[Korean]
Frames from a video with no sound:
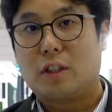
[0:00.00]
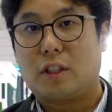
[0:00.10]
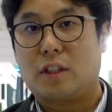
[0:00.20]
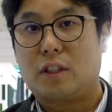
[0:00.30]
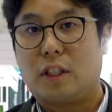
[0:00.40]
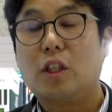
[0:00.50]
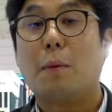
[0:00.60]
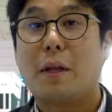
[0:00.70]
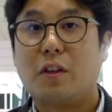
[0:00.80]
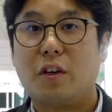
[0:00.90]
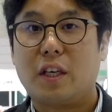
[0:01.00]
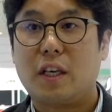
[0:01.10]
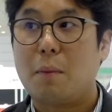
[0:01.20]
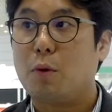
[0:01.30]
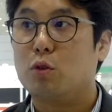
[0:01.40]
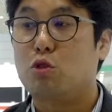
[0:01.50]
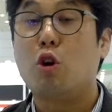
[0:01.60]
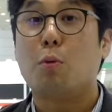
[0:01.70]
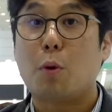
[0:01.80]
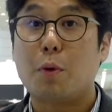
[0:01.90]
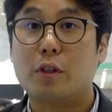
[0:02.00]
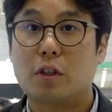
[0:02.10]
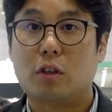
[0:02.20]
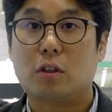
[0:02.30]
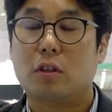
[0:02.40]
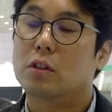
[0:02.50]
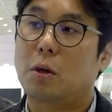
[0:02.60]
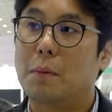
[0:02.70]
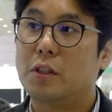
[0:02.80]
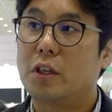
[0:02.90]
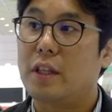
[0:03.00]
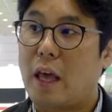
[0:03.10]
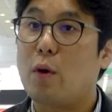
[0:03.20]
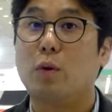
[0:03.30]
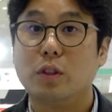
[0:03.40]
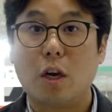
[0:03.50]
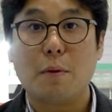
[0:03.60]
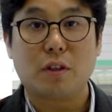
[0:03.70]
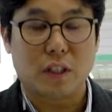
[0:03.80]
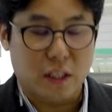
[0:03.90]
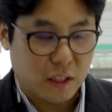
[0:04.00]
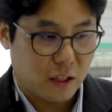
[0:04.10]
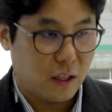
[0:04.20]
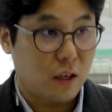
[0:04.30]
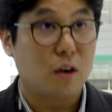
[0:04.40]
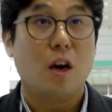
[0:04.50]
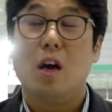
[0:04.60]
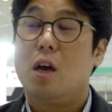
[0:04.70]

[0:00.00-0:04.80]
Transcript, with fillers: 그 인터배터리 한번 둘러보면서 전반적인 내용 설명드릴 텐데요.